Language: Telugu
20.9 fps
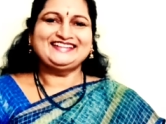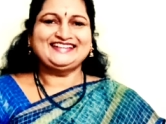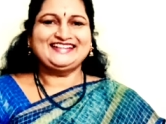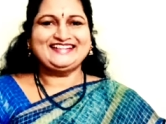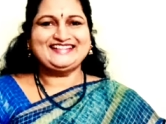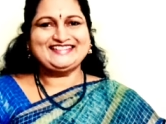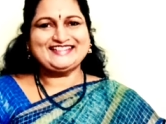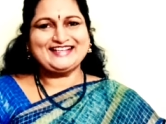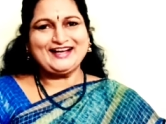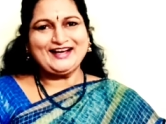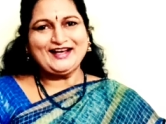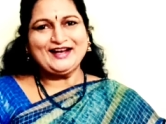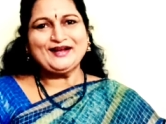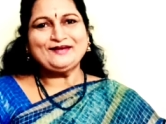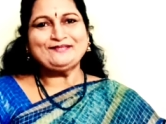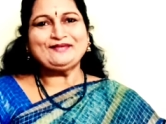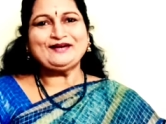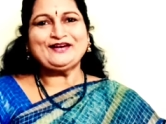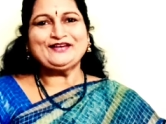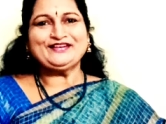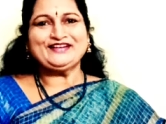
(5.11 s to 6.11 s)
నేను చాలా
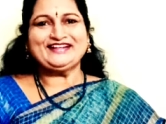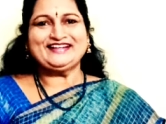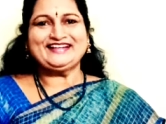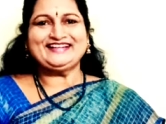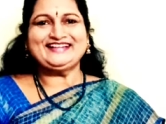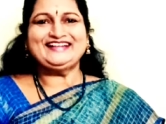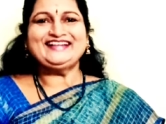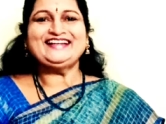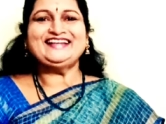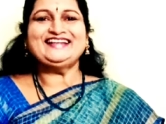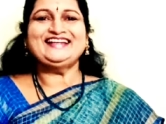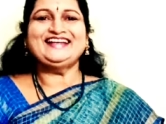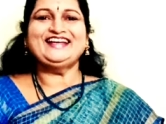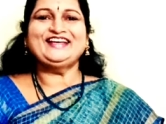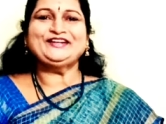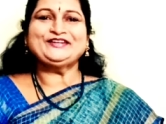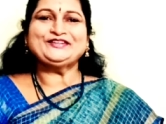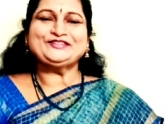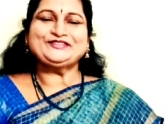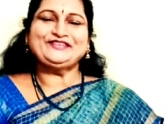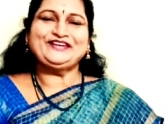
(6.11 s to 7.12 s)
బాగున్నానండి
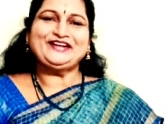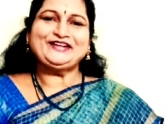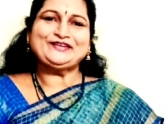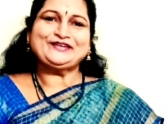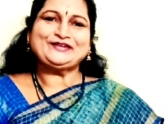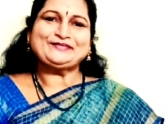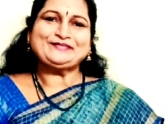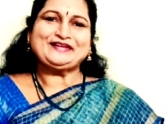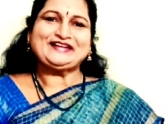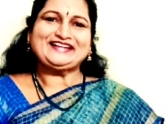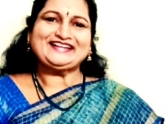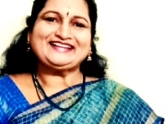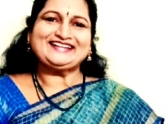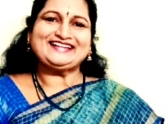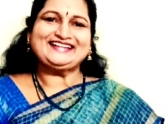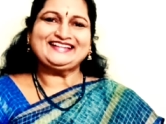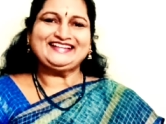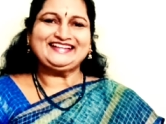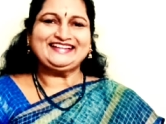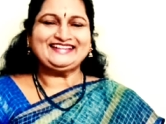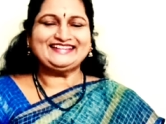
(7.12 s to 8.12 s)
ఈరోజు వీడియో అనమాట
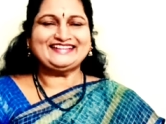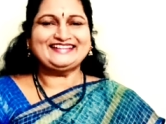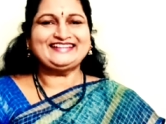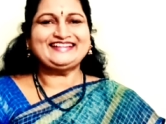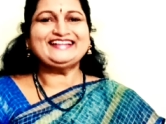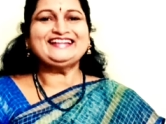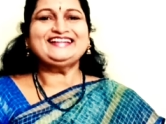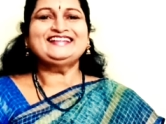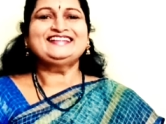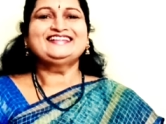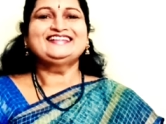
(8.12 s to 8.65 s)
అదేంటిదంటే